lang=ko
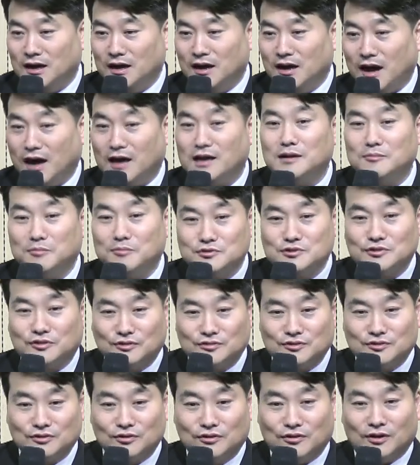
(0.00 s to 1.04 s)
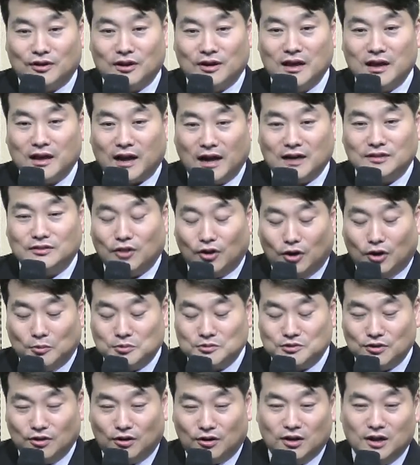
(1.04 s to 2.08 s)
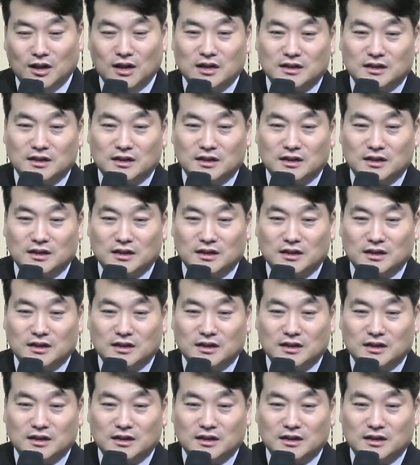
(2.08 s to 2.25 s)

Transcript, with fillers: 할아버지거든요. 갈 데가 없어.